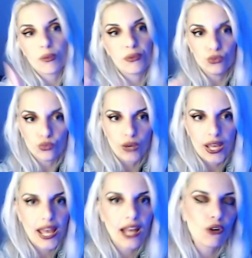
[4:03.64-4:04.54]
due e
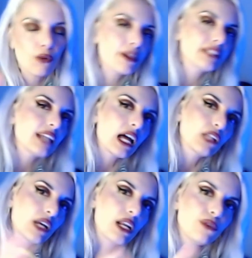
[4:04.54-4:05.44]
hanno pensato che
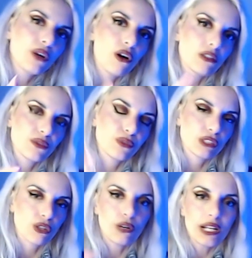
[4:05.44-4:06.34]
le due cose fossero
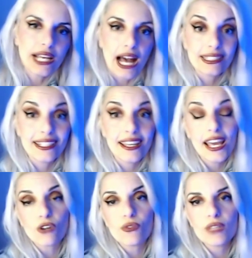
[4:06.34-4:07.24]
collegate e
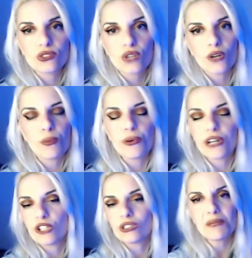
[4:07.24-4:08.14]
hanno visto anche un pochino
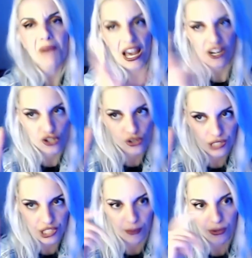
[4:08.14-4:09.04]
di marcio,
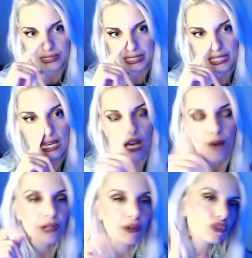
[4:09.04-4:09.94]
diciamo così, per
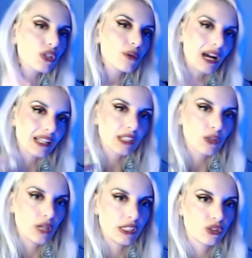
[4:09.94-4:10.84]
quanto riguarda
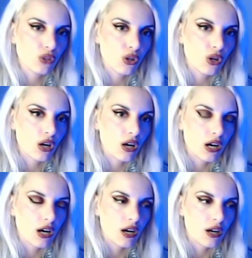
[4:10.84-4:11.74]
questo
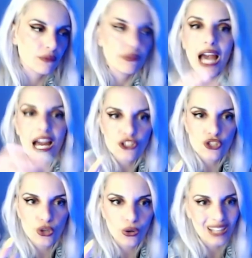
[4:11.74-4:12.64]
uh,
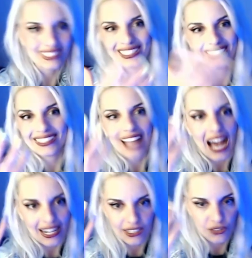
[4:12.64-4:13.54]
viaggio aziendale
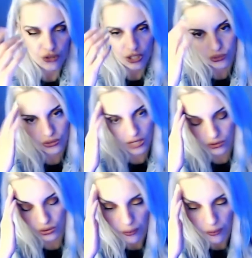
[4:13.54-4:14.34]
in un certo senso.